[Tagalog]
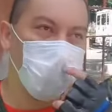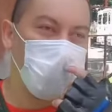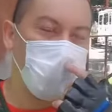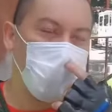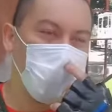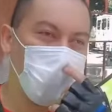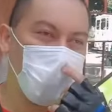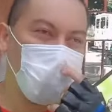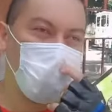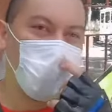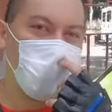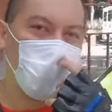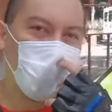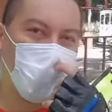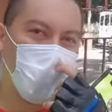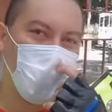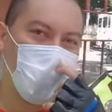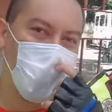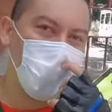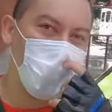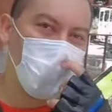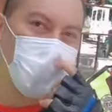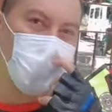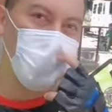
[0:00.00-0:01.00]
purpose na of
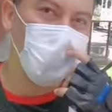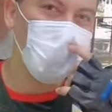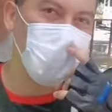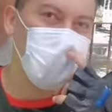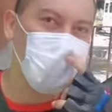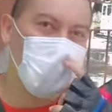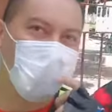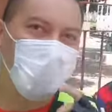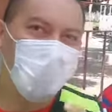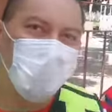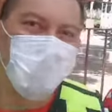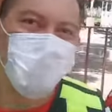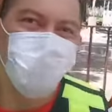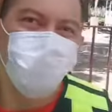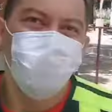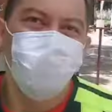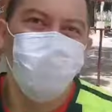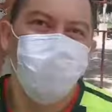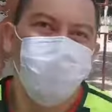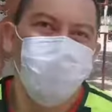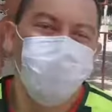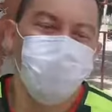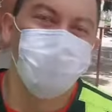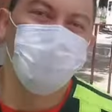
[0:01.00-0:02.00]
coming over, especially
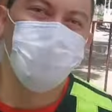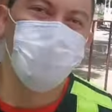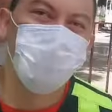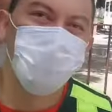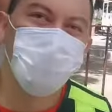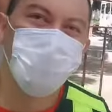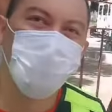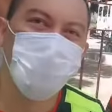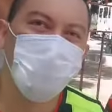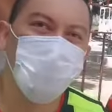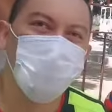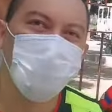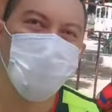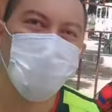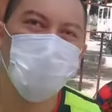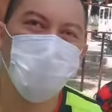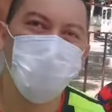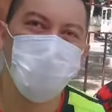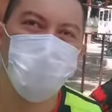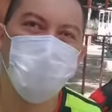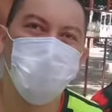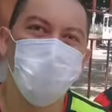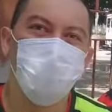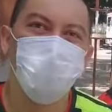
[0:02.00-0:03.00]
karon na
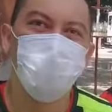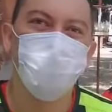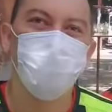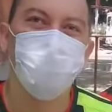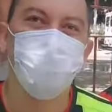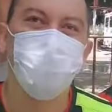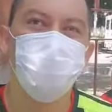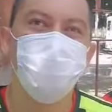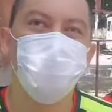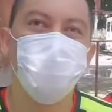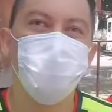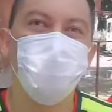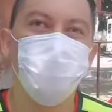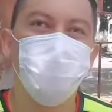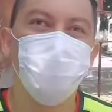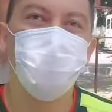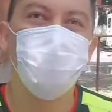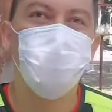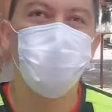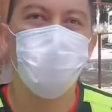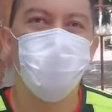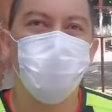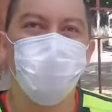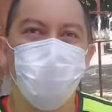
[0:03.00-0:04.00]
napilian ninyo ning
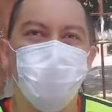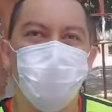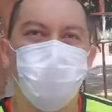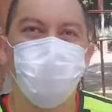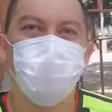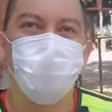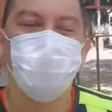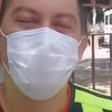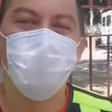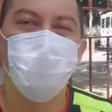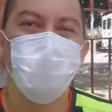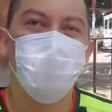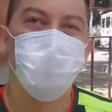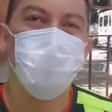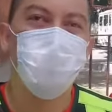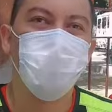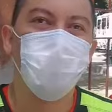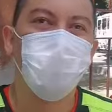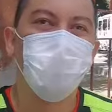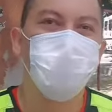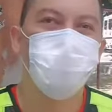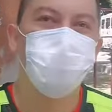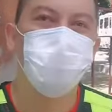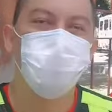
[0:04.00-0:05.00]
kusudyan diri sa
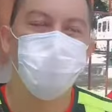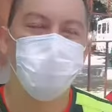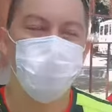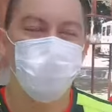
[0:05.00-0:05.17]
buhangin?